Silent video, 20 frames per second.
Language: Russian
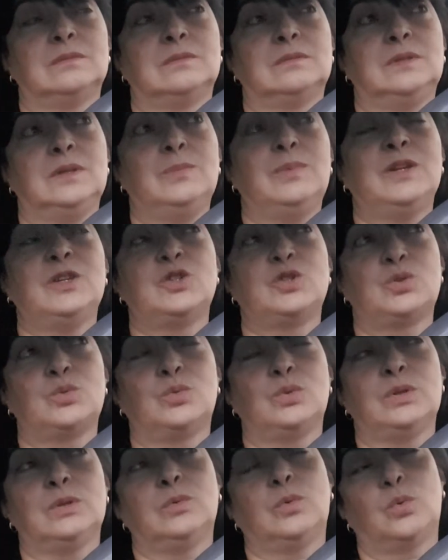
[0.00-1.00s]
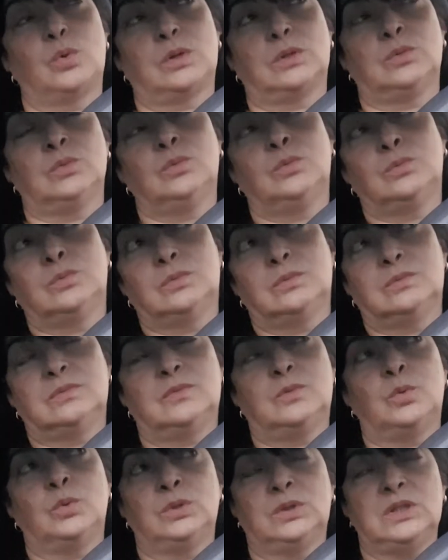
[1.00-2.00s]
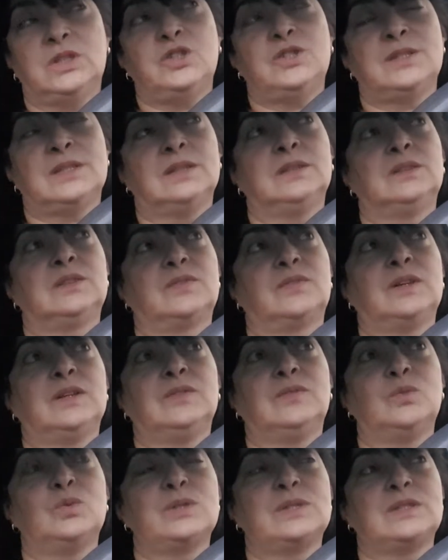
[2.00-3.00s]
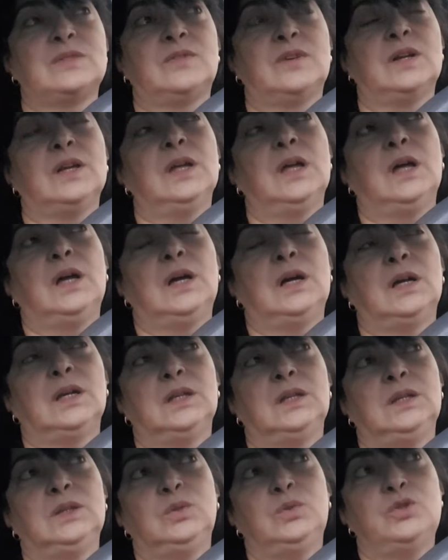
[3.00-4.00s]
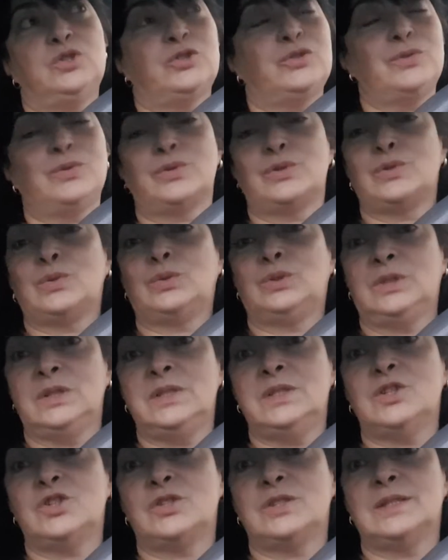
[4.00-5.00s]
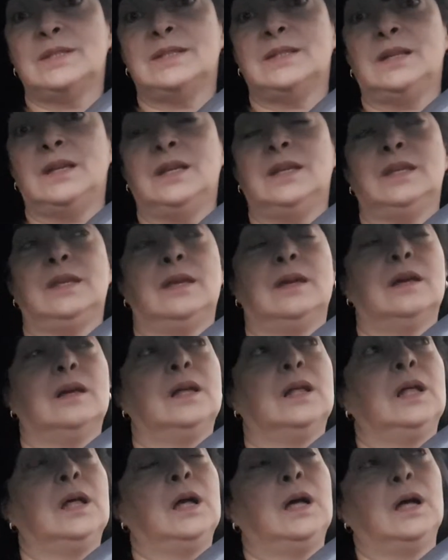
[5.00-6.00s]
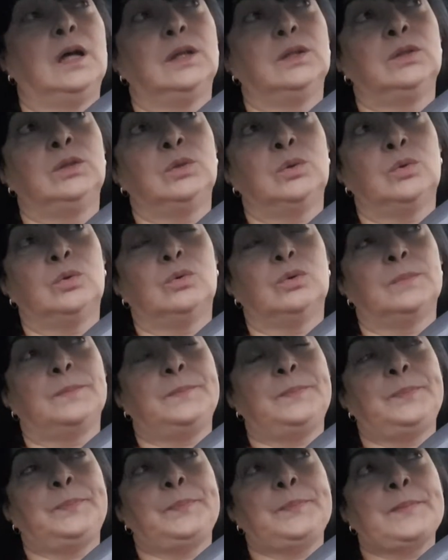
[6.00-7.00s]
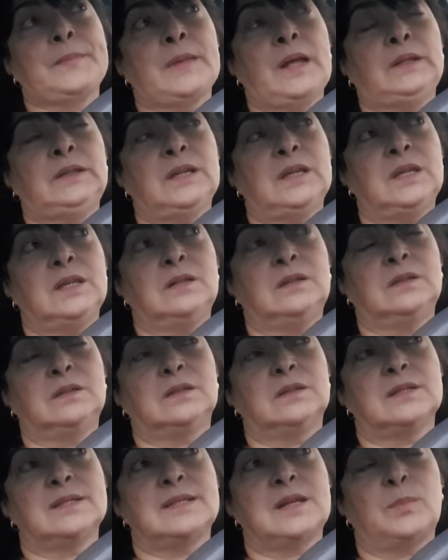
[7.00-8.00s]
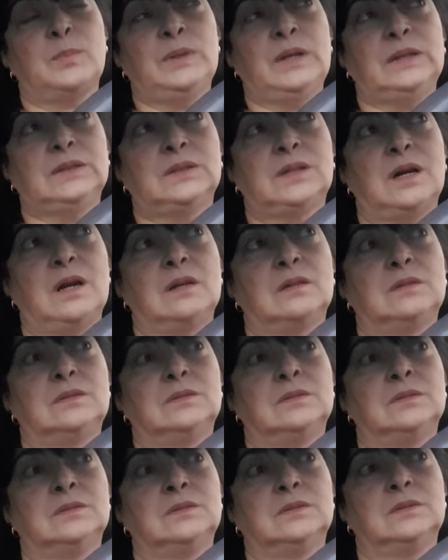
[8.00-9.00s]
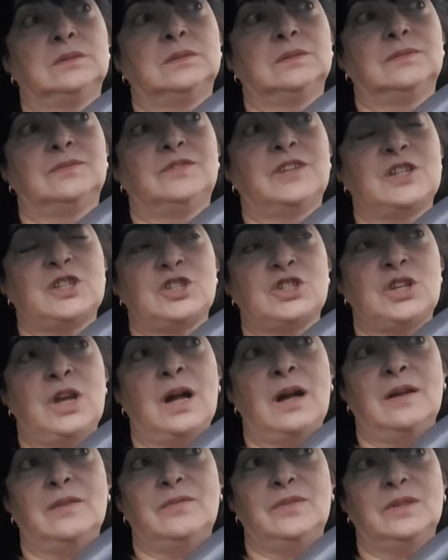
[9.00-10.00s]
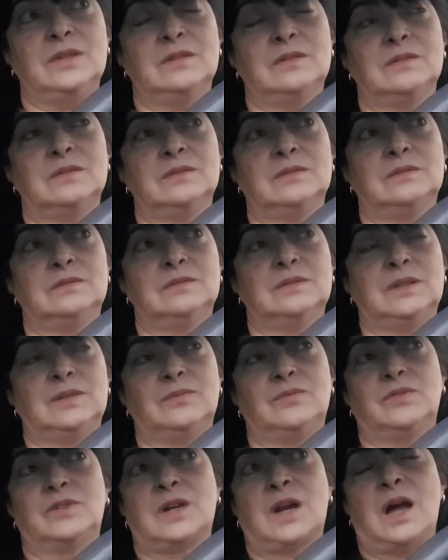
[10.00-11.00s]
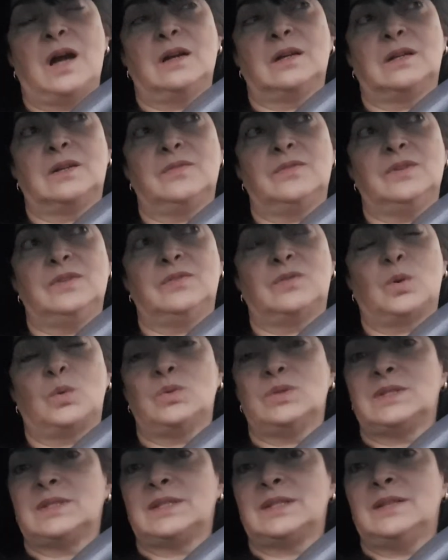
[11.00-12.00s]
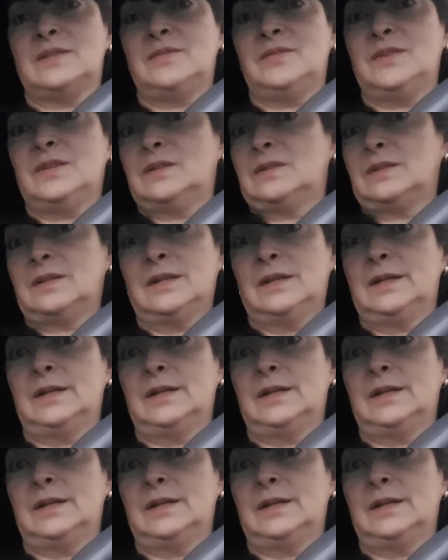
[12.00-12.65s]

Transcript: небольшой город. Ну, он то центр воеводства и до 400 тысяч населения. Но э, таких зарплат, как э, в Варшаве, там, в Кракове, в Роцлаве,